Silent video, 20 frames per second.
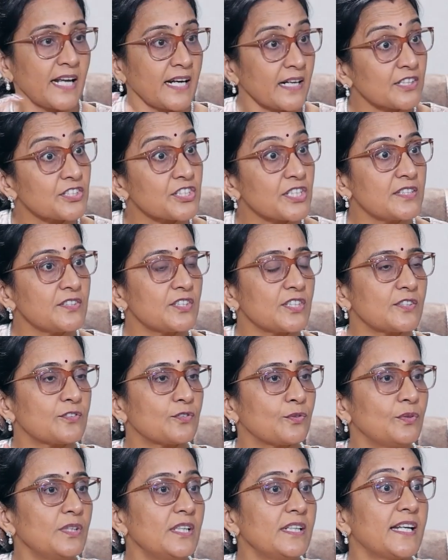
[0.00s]
కరెక్షన్
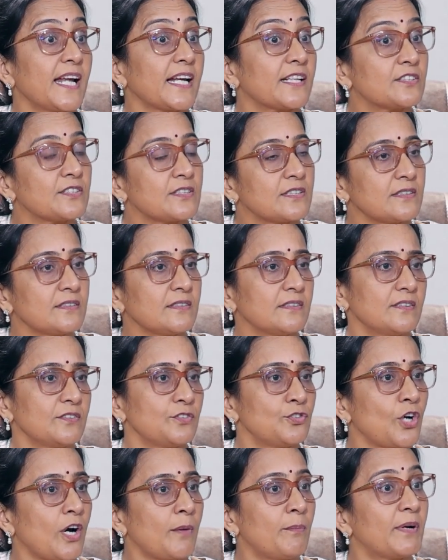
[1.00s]
చేసుకుని నెక్స్ట్
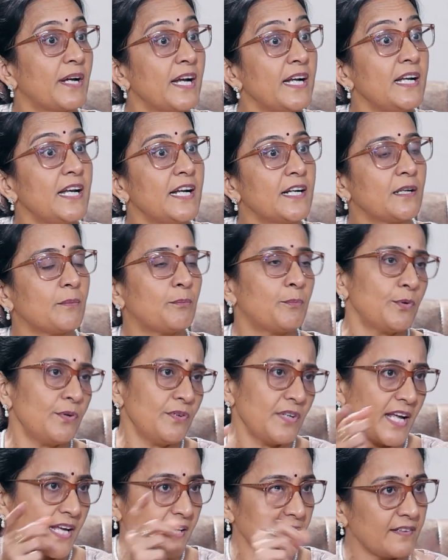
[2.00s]
జాబ్కి వెళ్ళేటప్పుడు
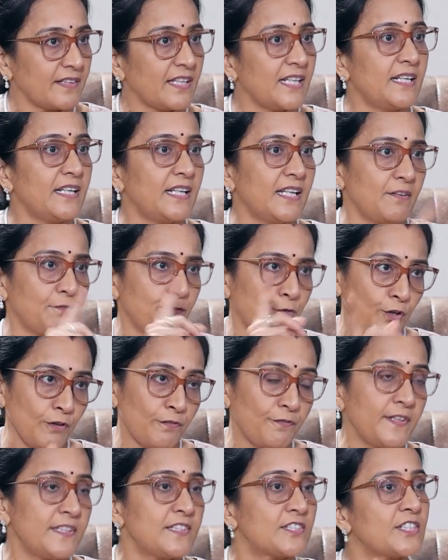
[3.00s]
నేను దీన్ని
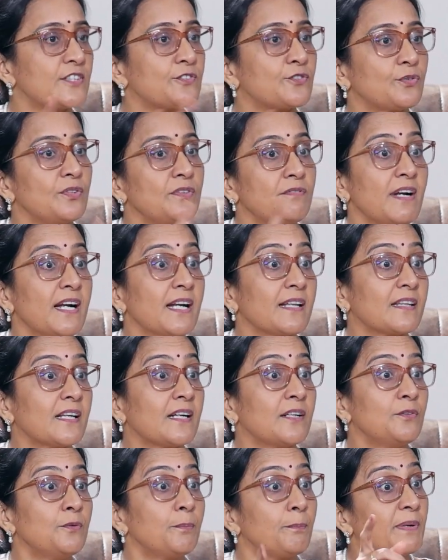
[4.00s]
ఫుల్ఫిల్ చేసుకుని
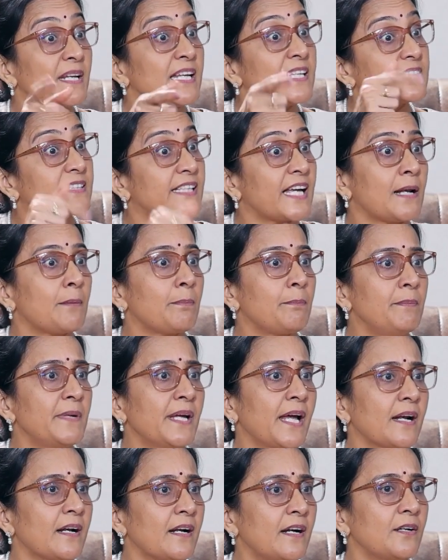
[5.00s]
వెళ్తాను ప్లీజ్ హెల్ప్
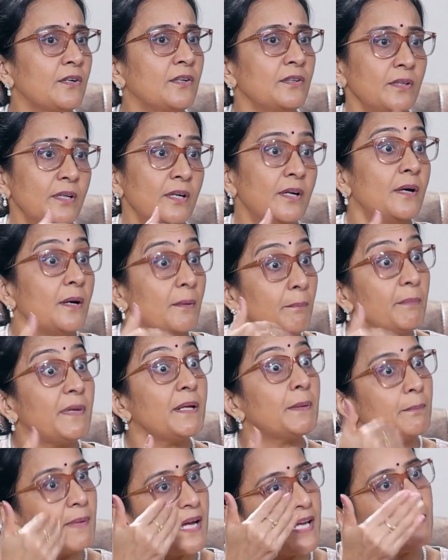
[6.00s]
మీ అన్నట్టు
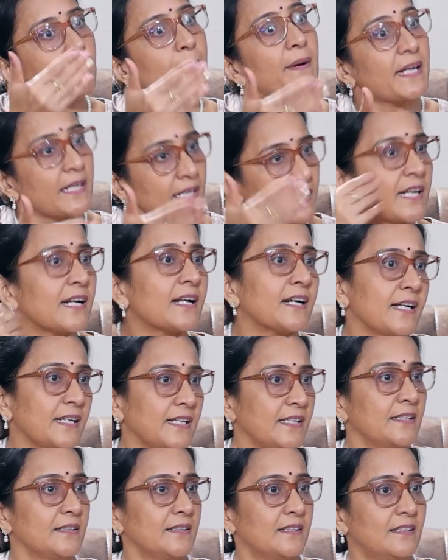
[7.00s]
మీరు మెయిల్
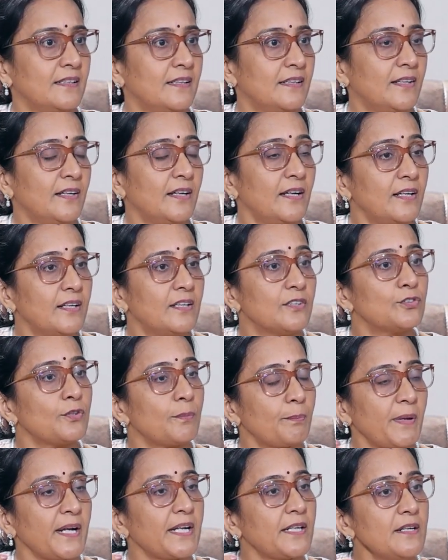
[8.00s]
పెట్టగలగాలి సో
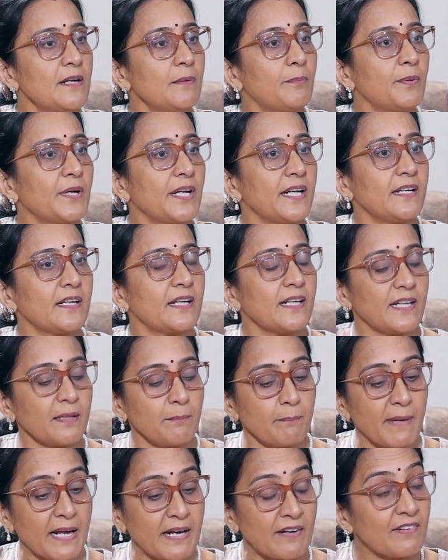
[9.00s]
పెట్టినప్పుడు ఏంటంటే
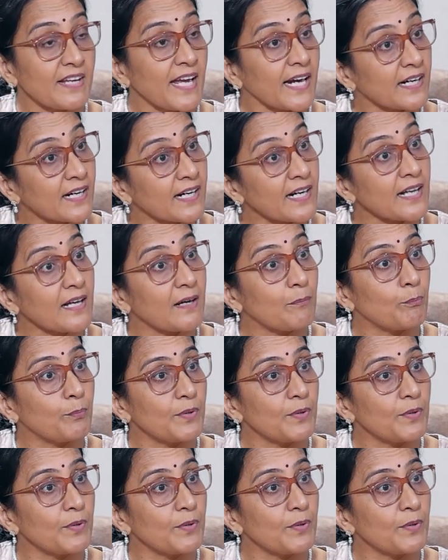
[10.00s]
మనం ఎక్కడ